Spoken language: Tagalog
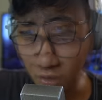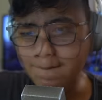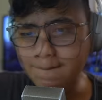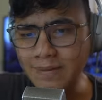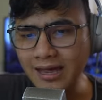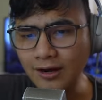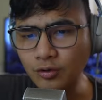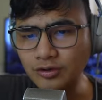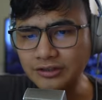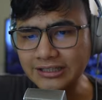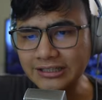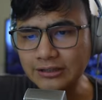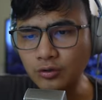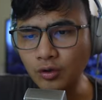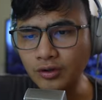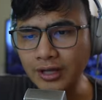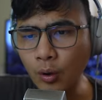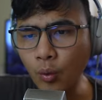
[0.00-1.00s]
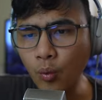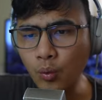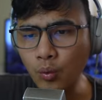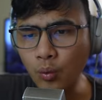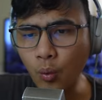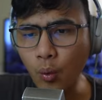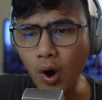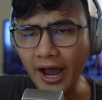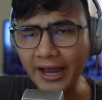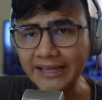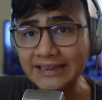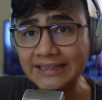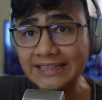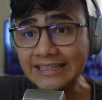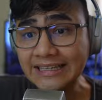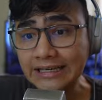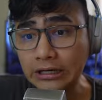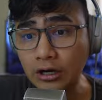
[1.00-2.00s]
Meron dito na white
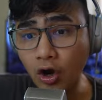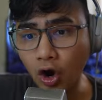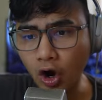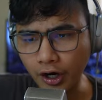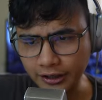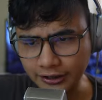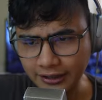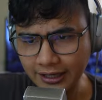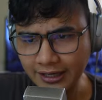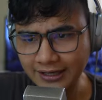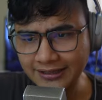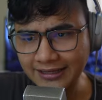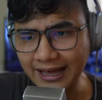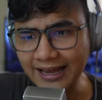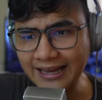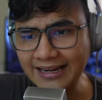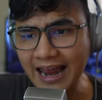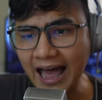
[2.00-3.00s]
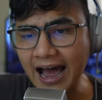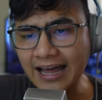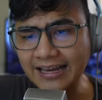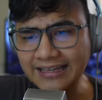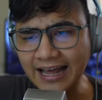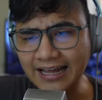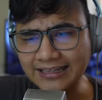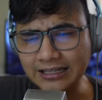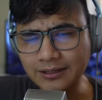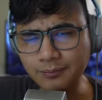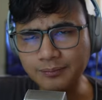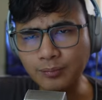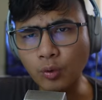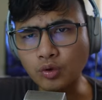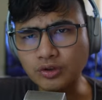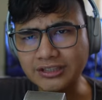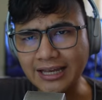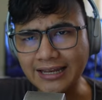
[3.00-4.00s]
key card na kailangan natin
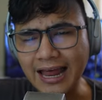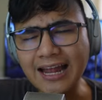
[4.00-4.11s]
buksan.